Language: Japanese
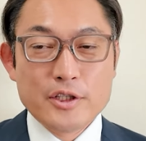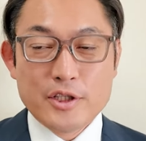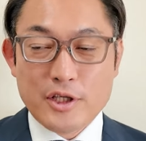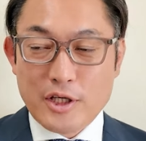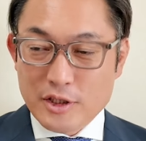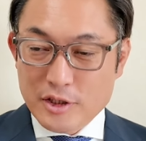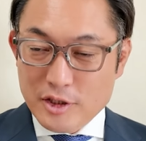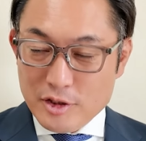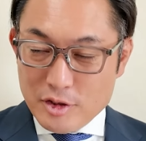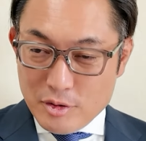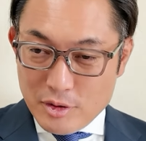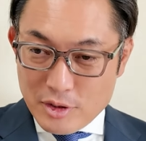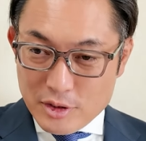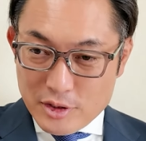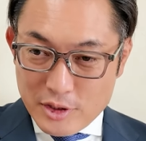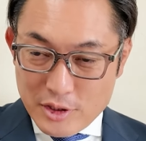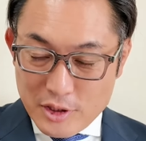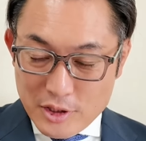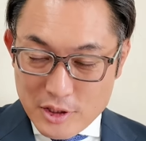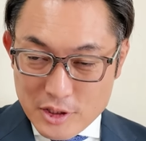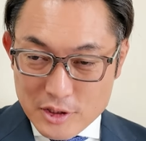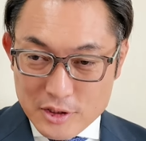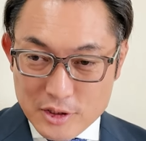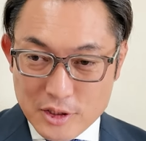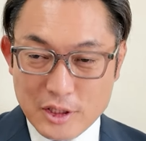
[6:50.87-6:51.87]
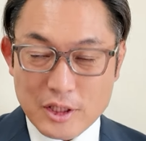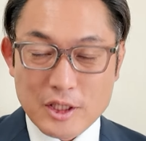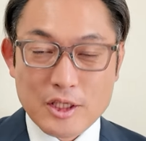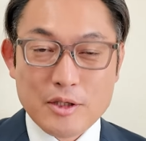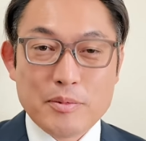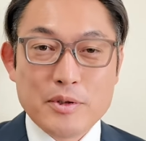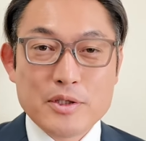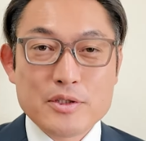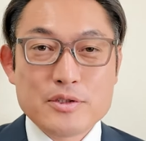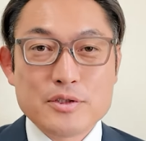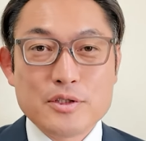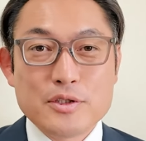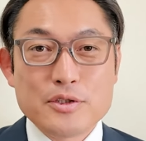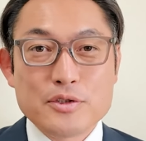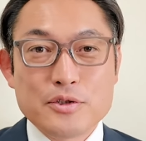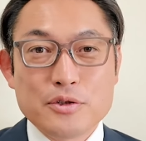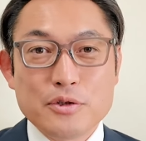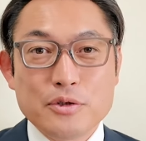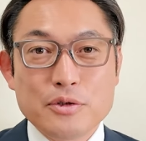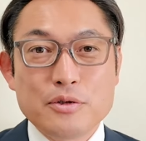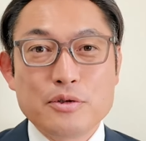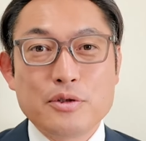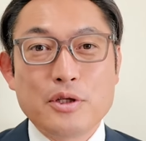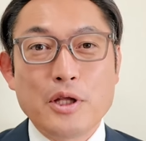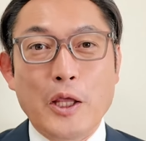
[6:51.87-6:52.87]
いやあなたは出なかったから罰です
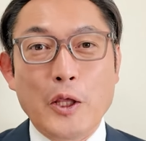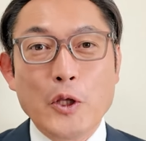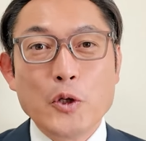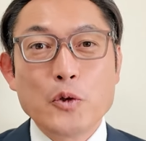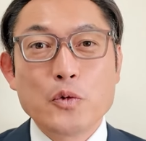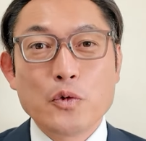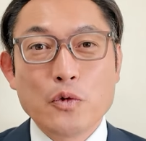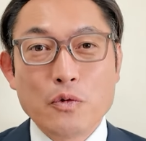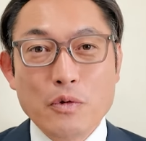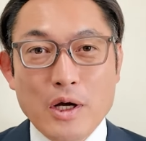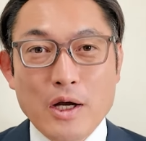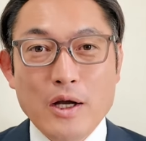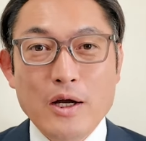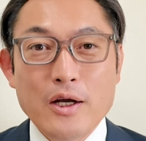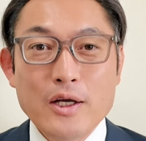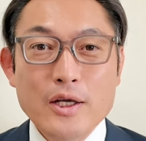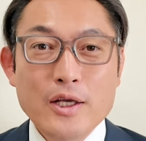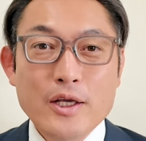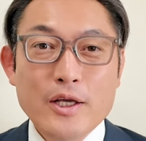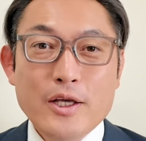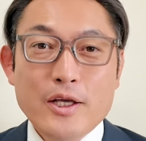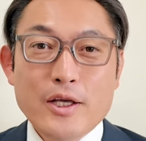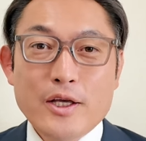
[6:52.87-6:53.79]
よ」っていうのは